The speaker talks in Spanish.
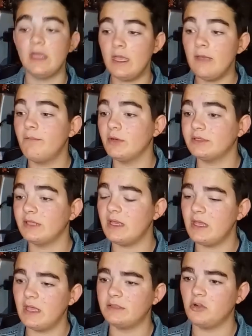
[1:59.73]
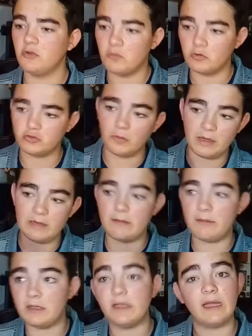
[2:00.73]
y pues ahí ya se nos mostró
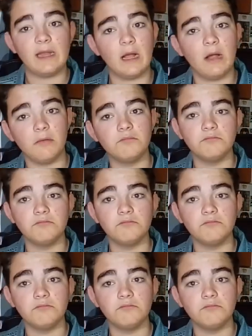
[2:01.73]
mínimamente que era